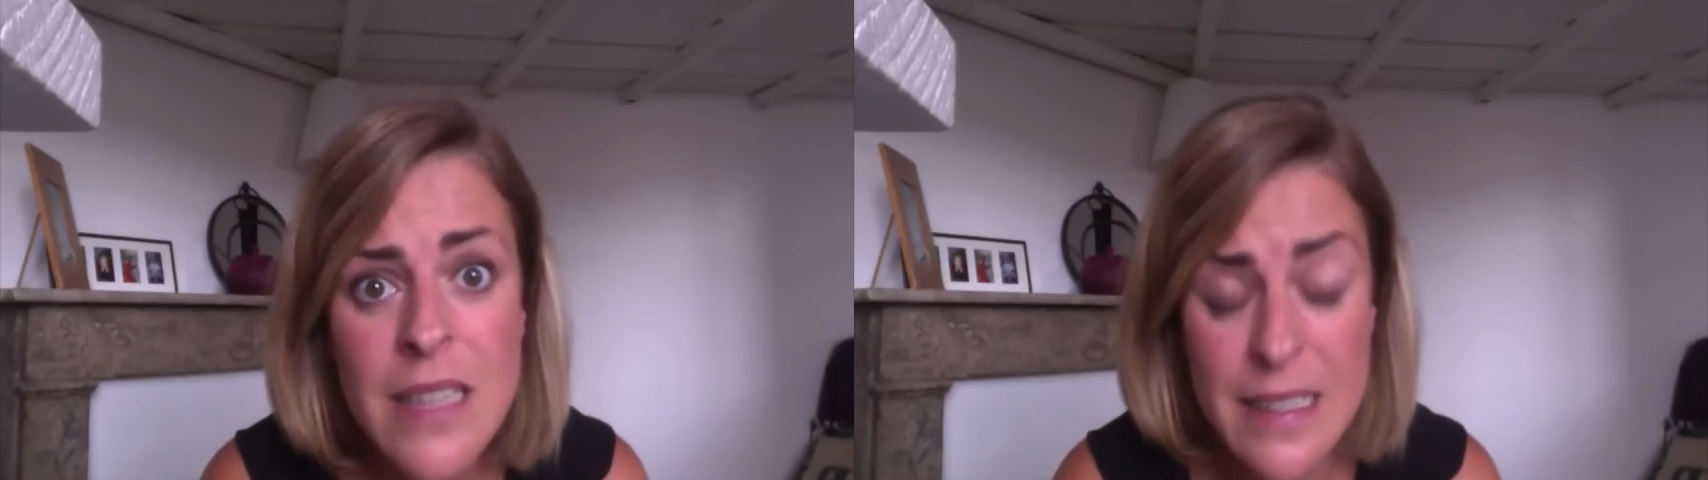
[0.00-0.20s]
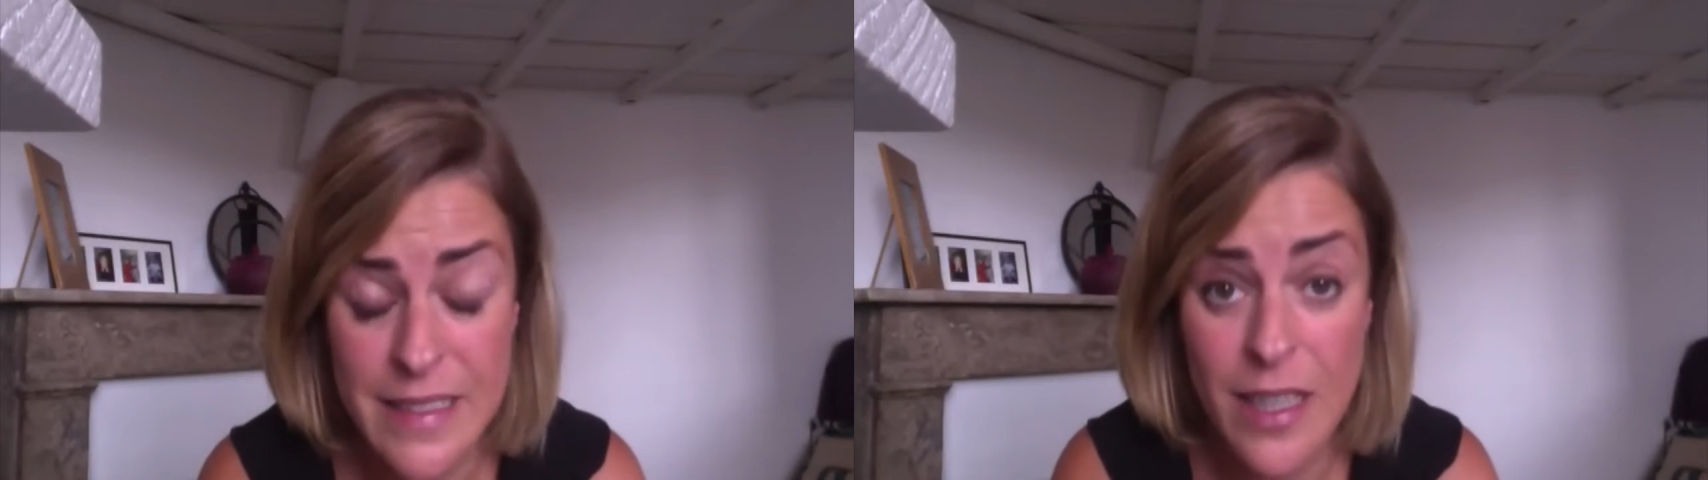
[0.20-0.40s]

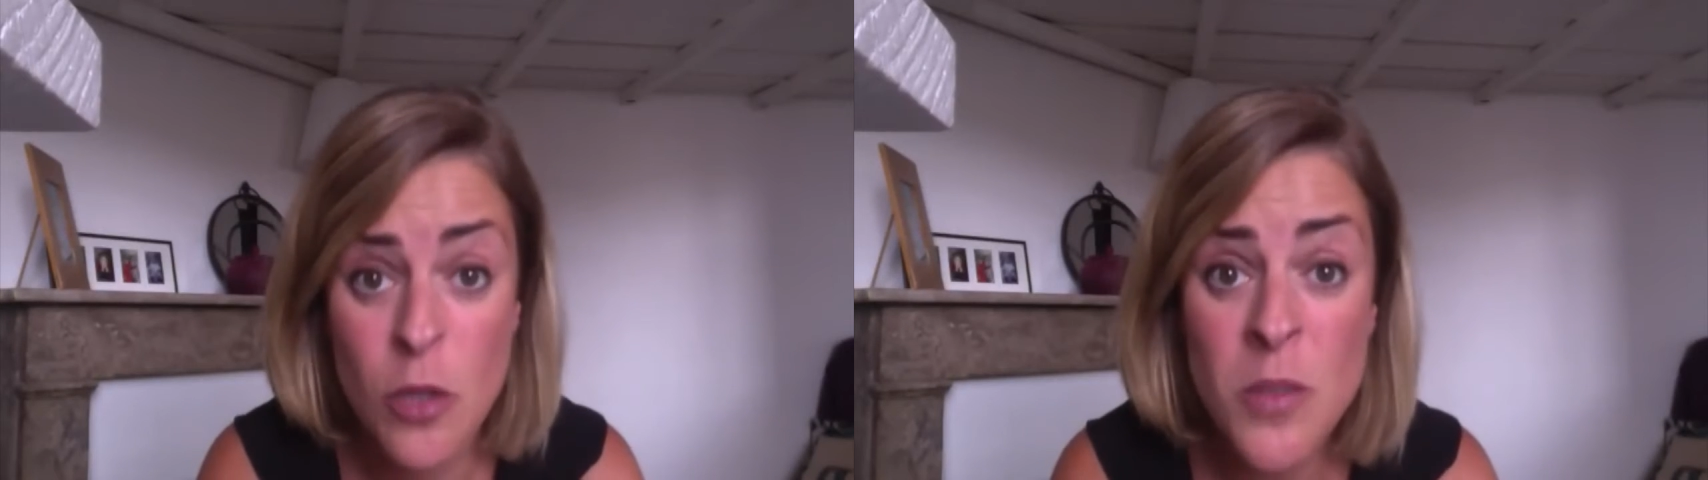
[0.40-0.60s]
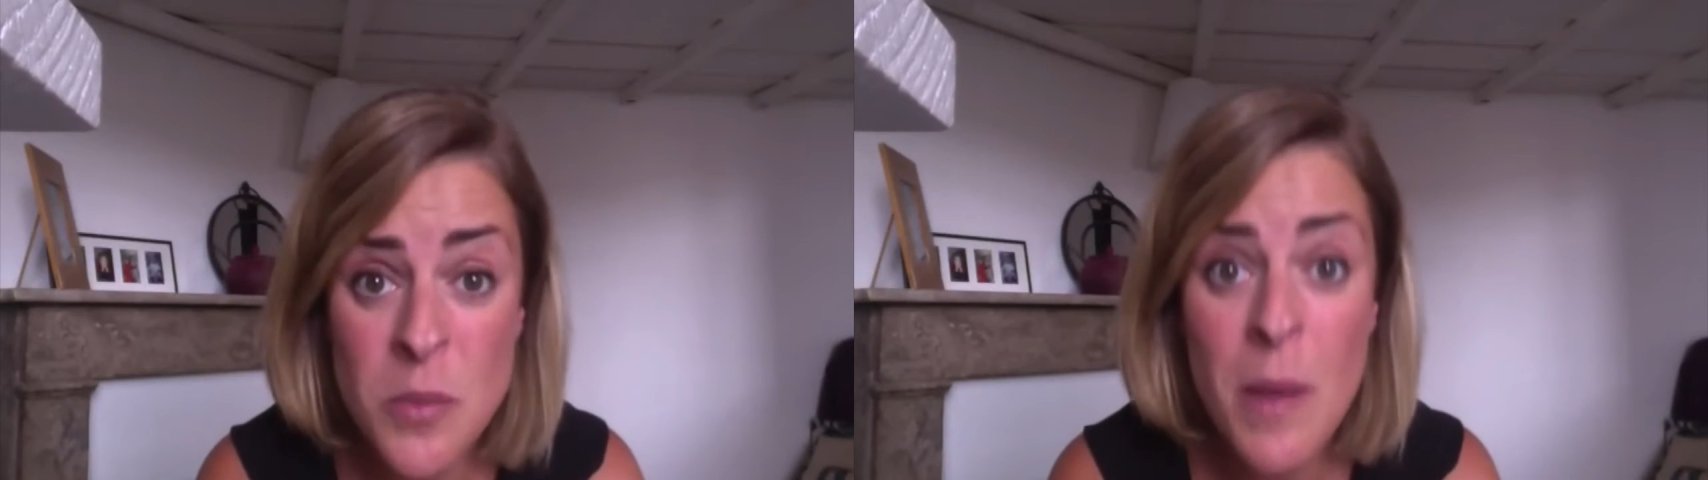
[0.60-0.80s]
Et ça
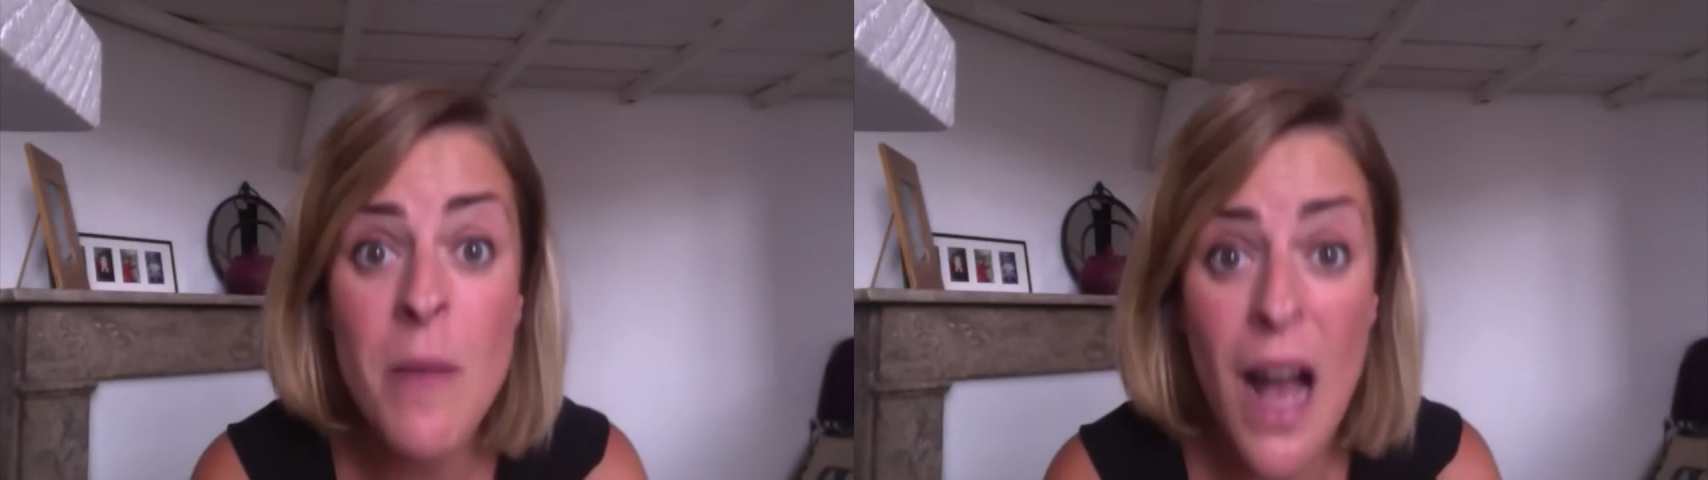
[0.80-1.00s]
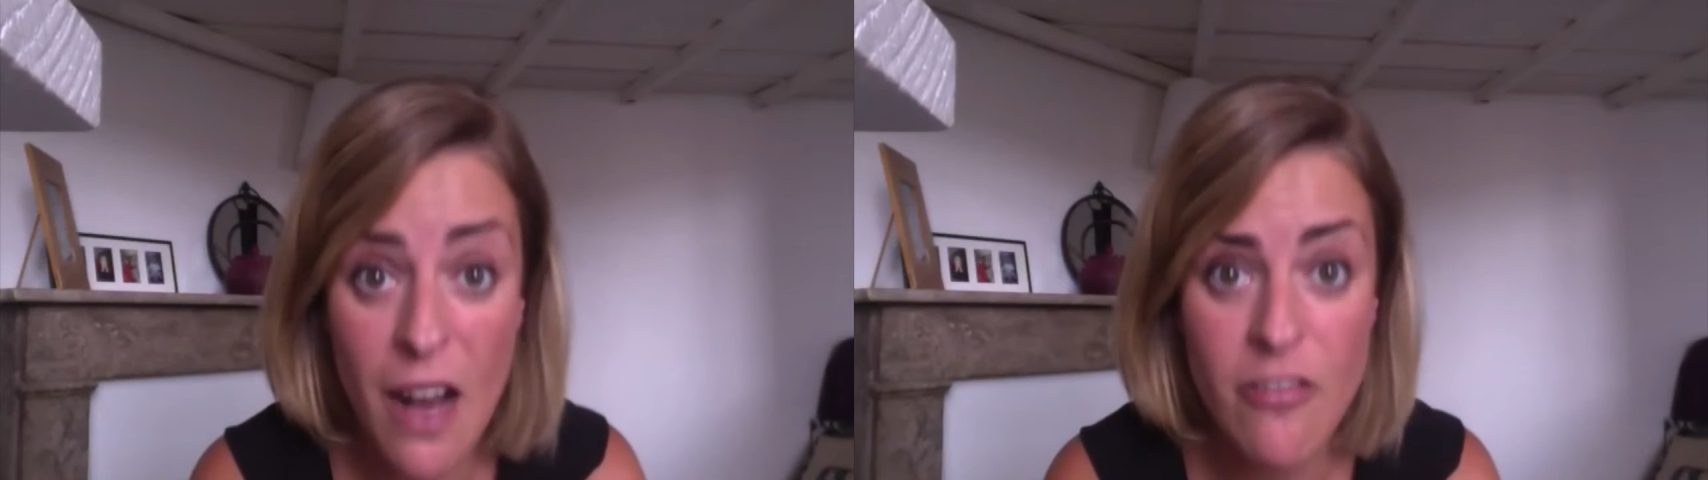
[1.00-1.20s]
commence
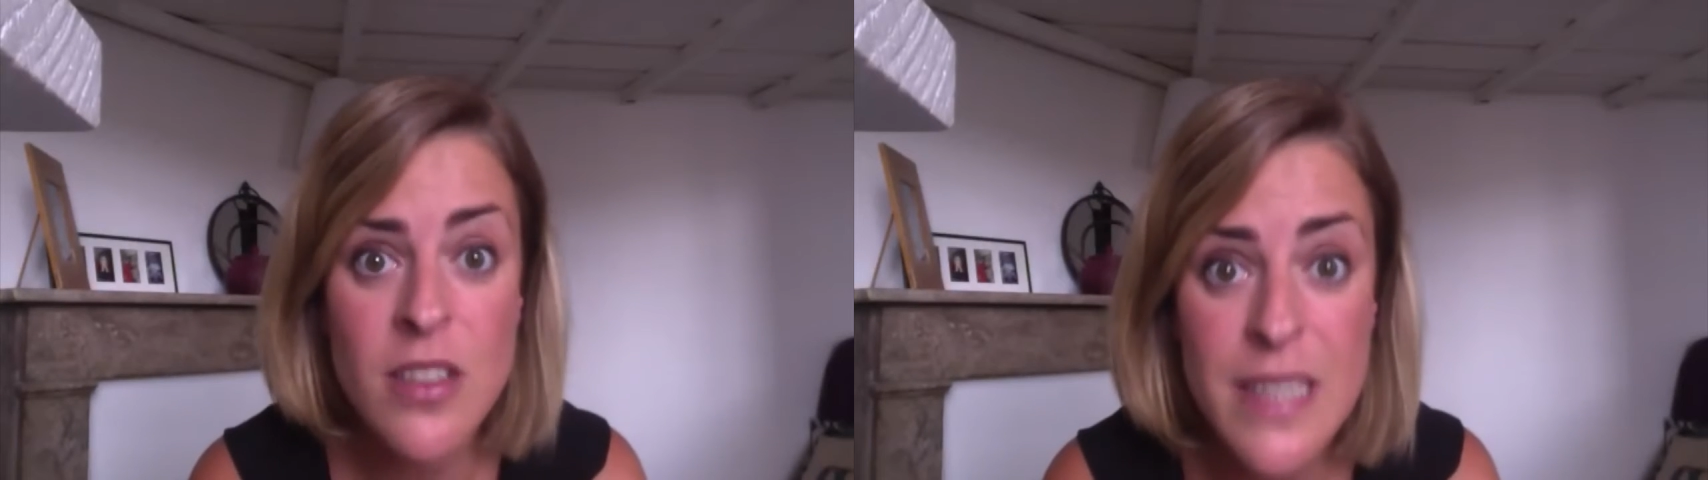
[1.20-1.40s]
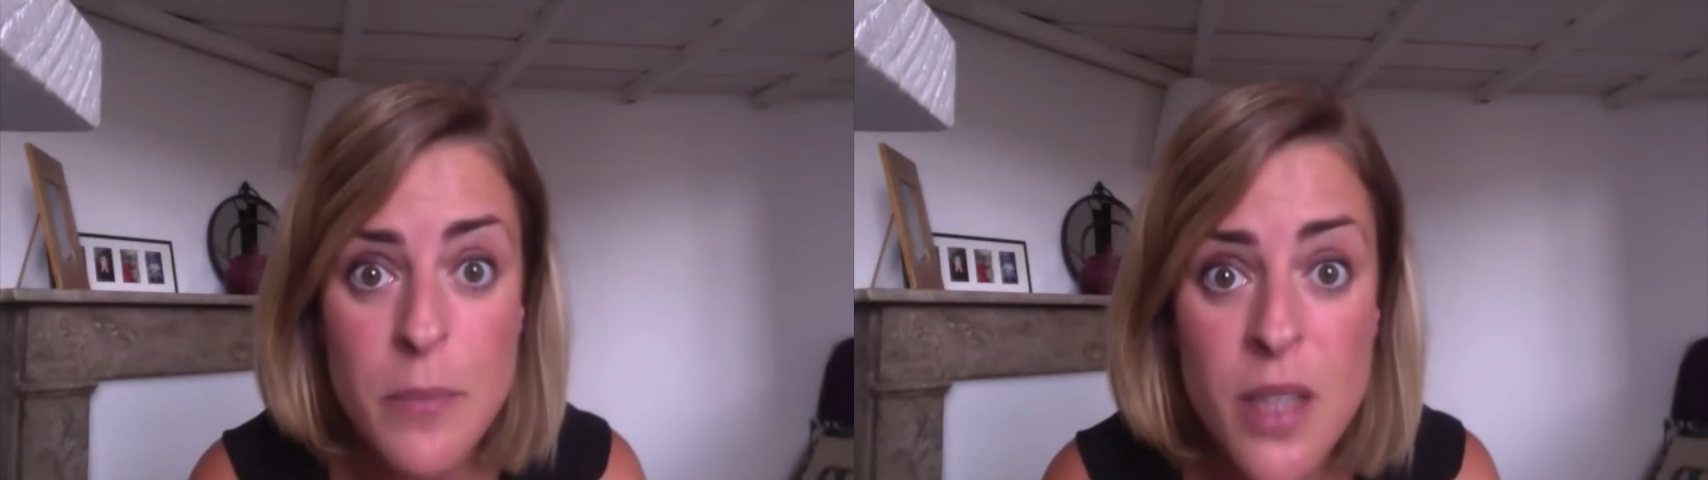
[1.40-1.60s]
même
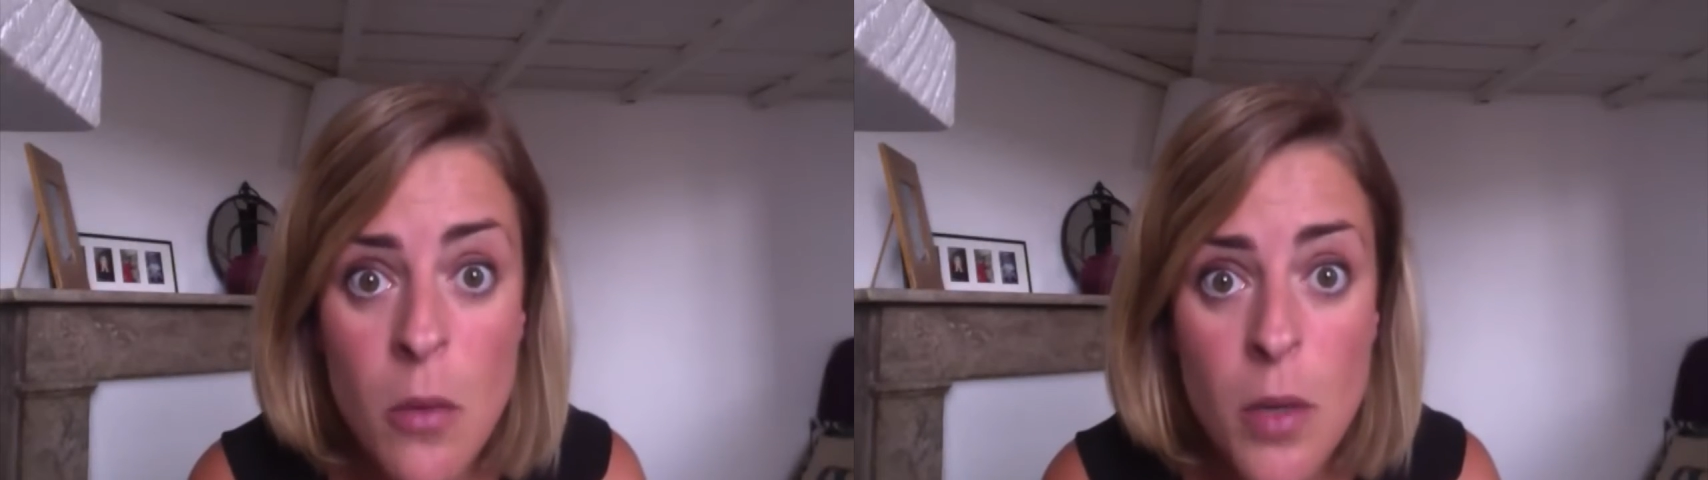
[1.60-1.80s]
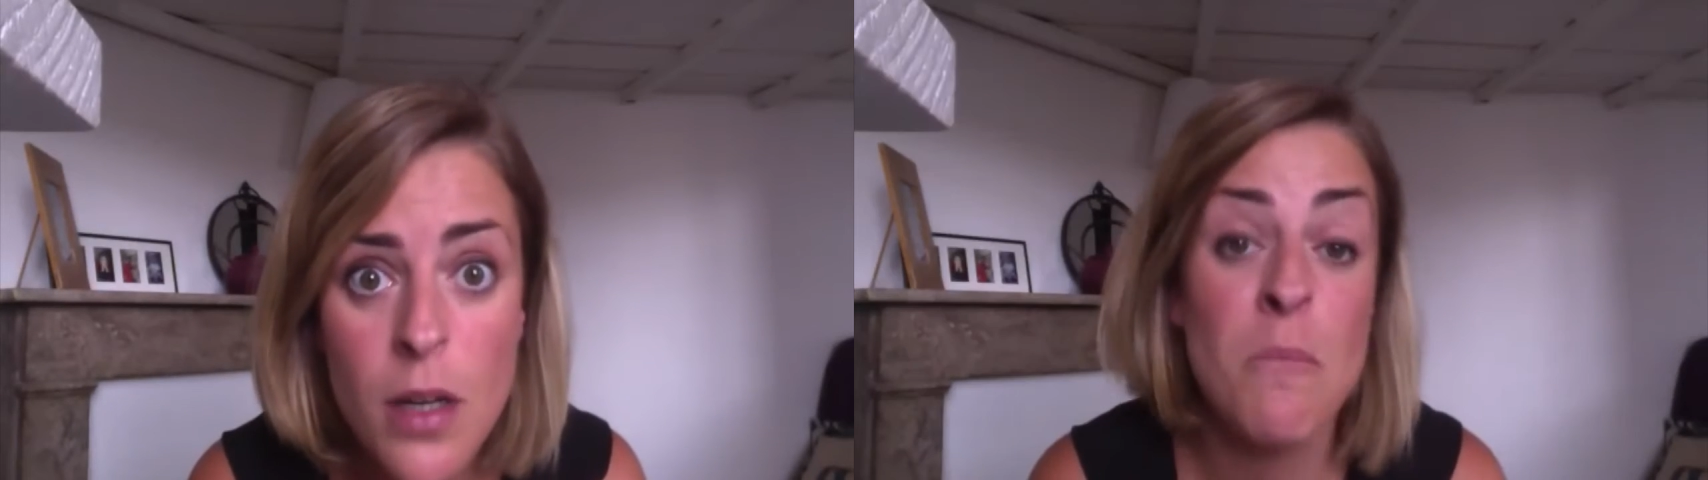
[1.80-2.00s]
avant septembre.